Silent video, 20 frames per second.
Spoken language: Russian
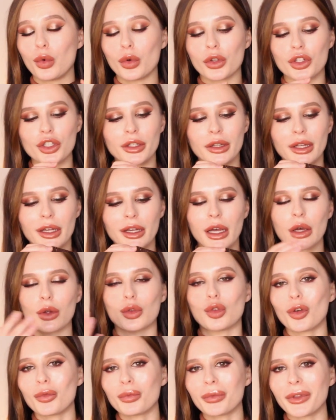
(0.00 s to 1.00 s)
очень такая
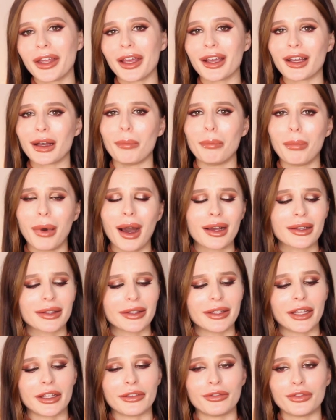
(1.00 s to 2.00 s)
удобная,
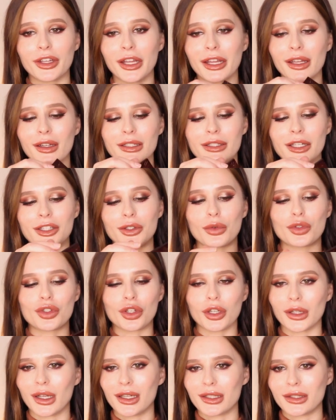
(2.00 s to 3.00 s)
компактная, и в ней, кстати,
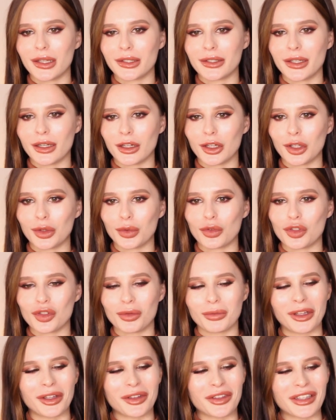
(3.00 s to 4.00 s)
очень классное зеркало тоже,
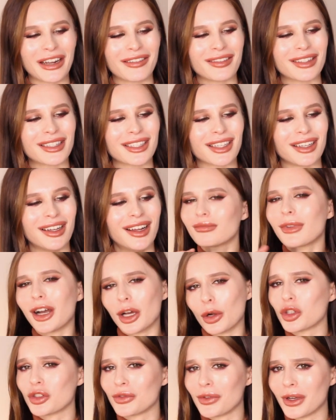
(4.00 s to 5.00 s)
мне нравится,
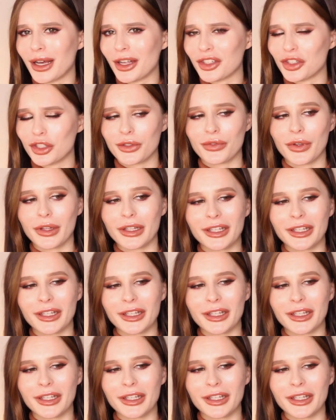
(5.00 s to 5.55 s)
хорошего качества.